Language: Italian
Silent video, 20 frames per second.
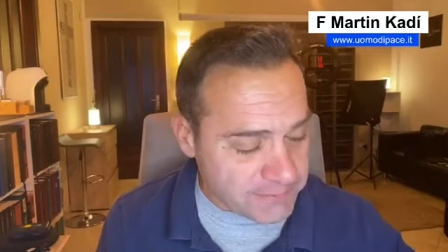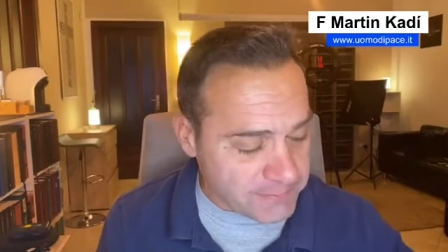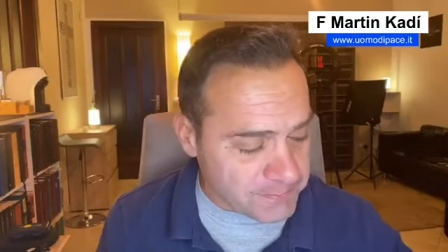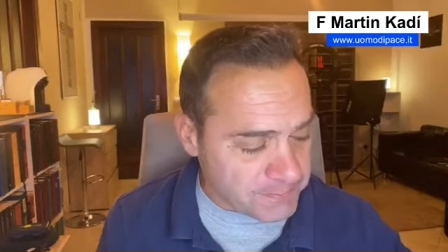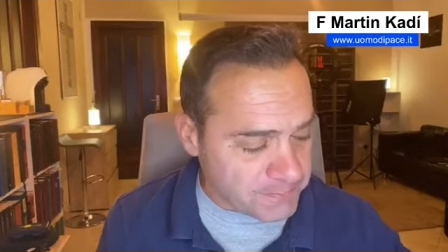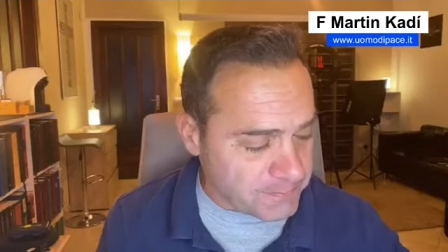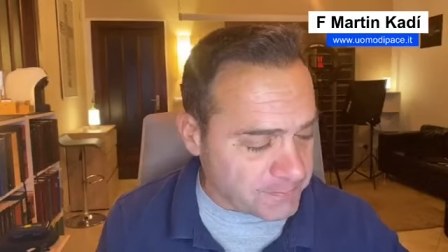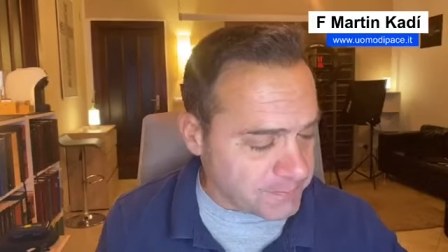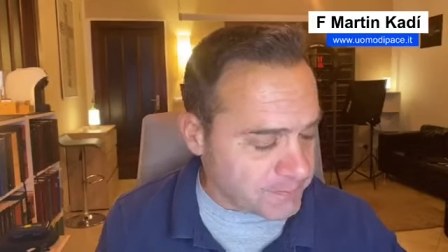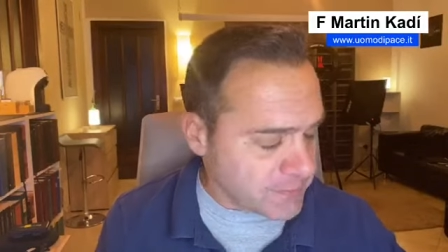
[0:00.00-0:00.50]

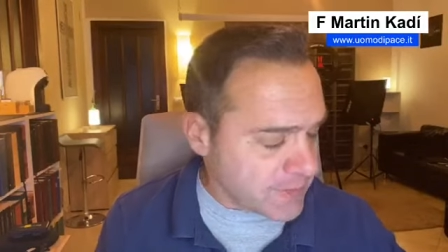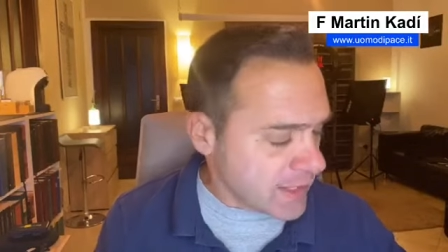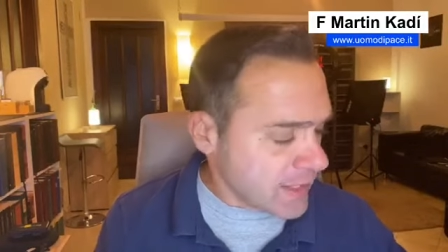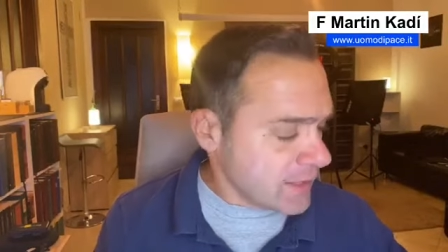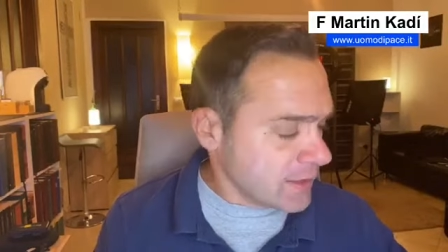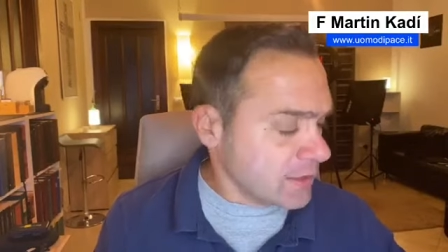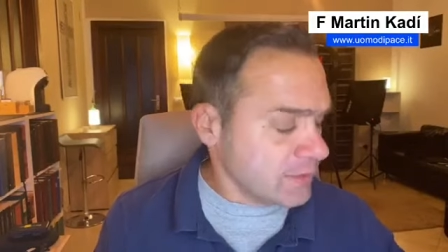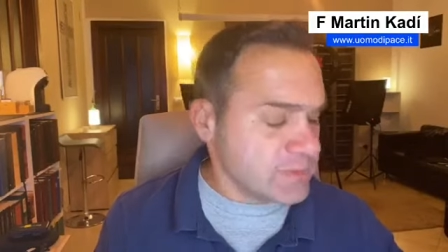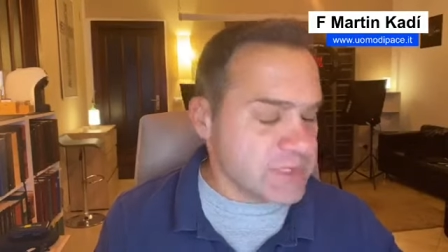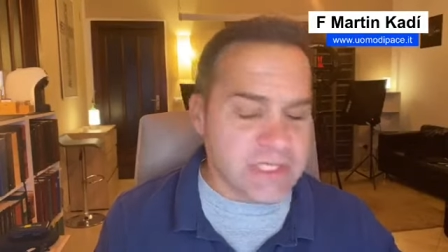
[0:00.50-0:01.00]
Mm,
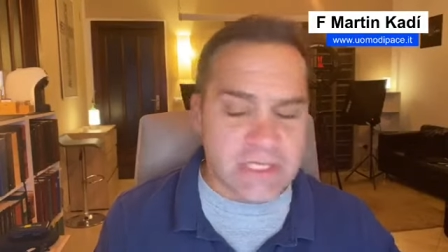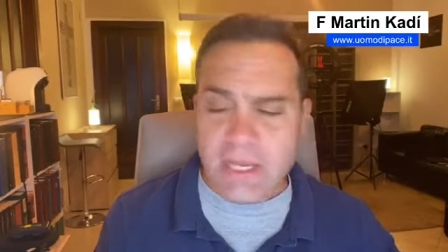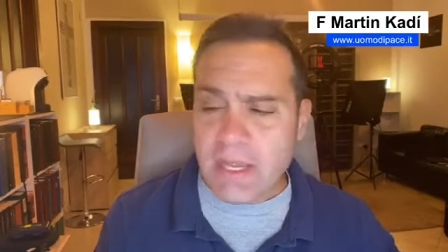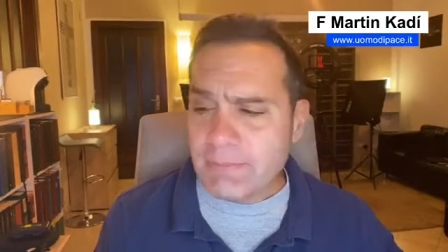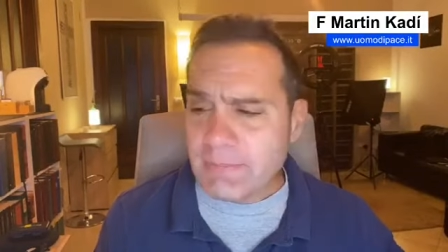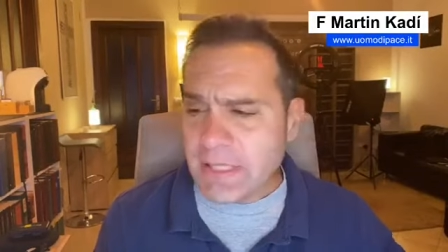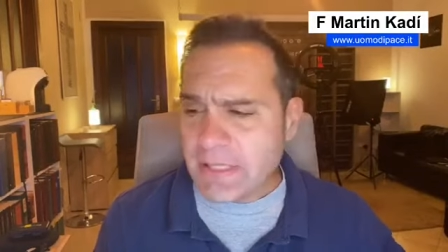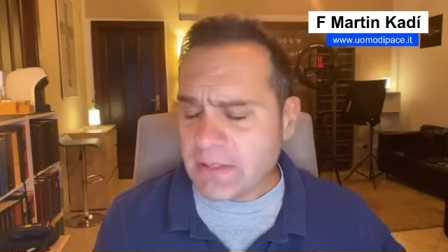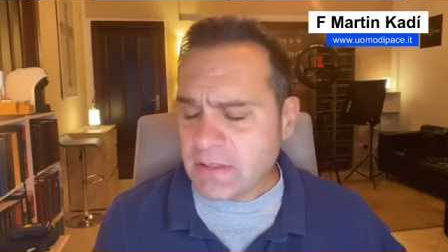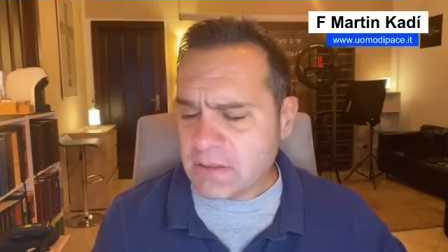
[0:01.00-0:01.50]
come si
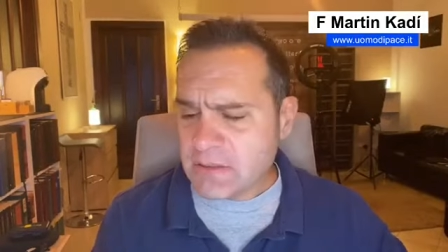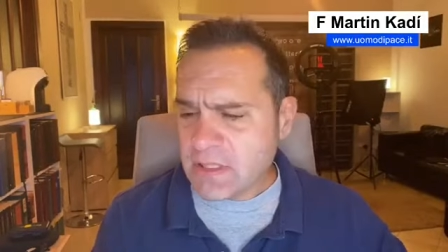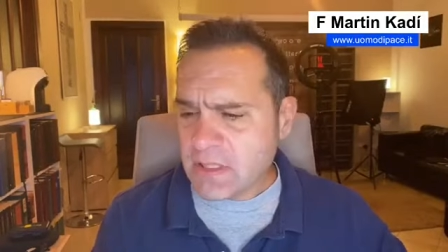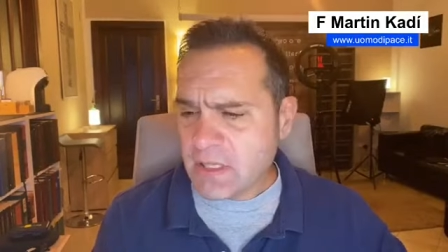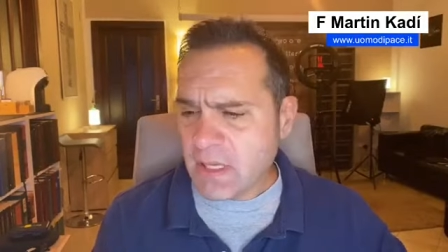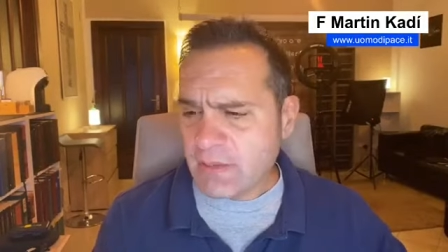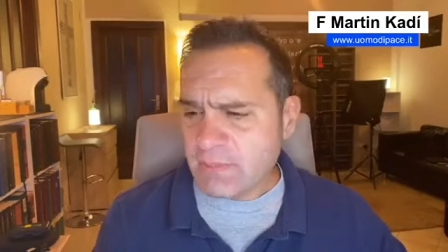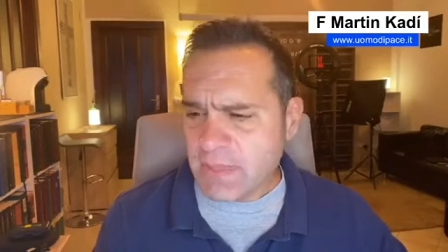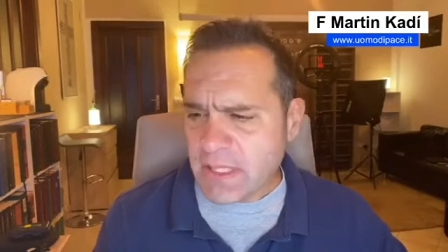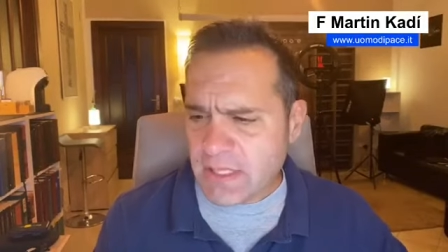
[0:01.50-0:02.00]
chiama? Si
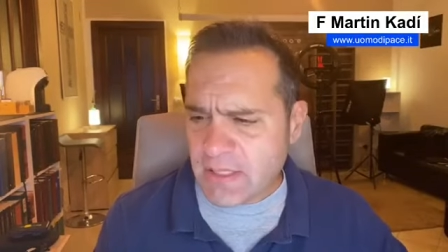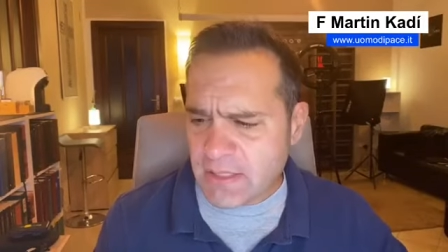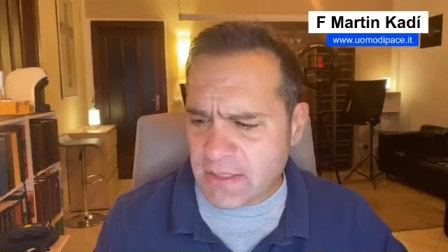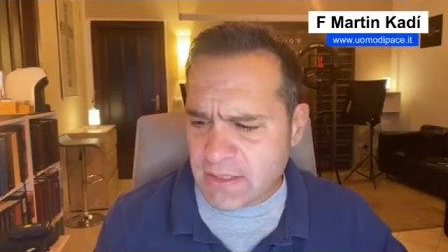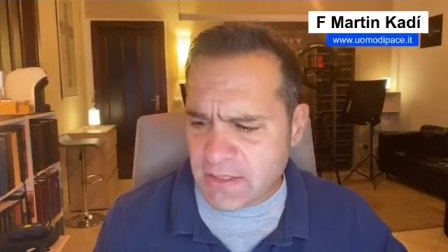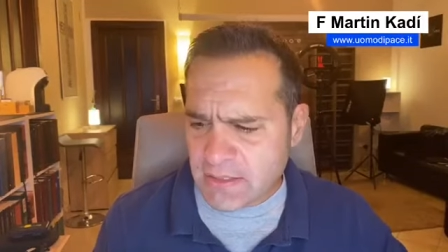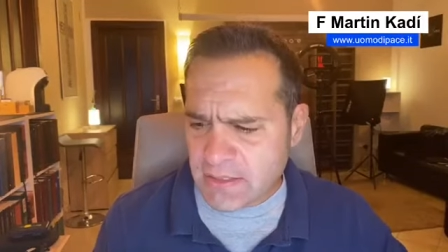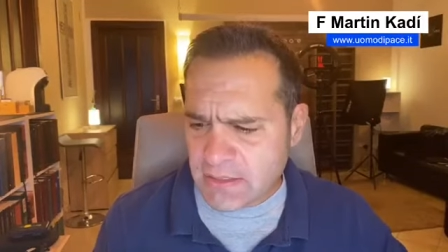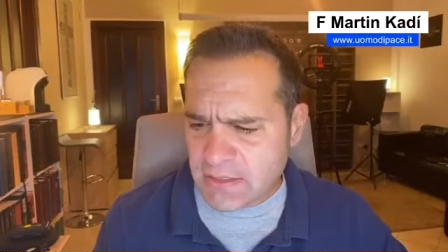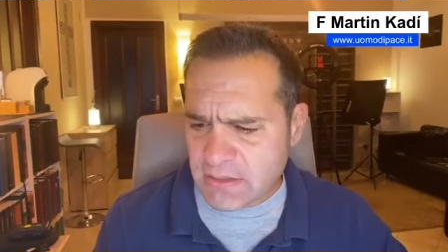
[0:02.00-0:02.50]

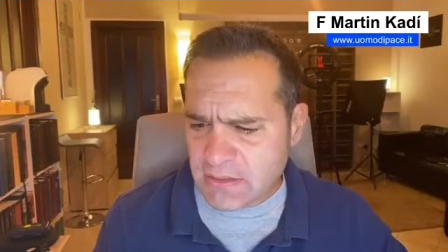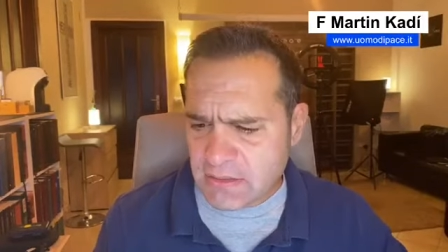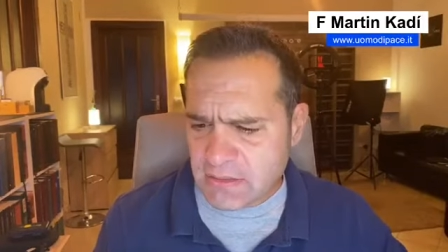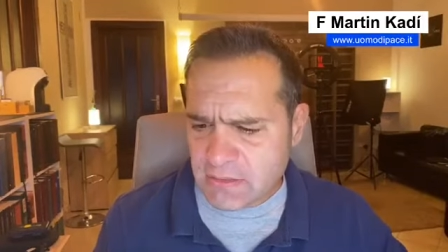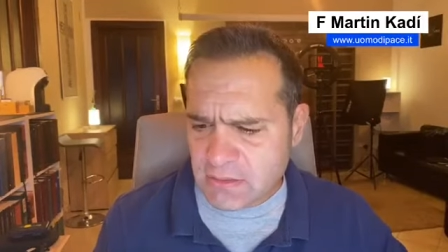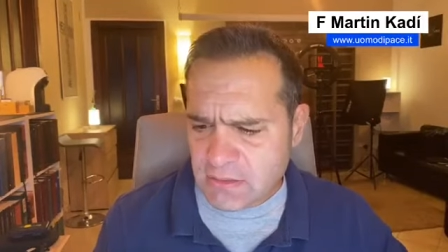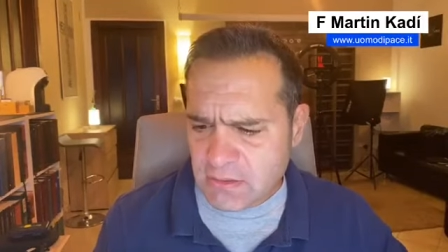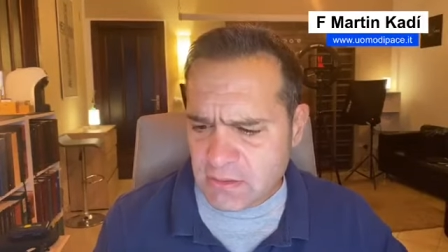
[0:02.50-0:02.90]
chiama.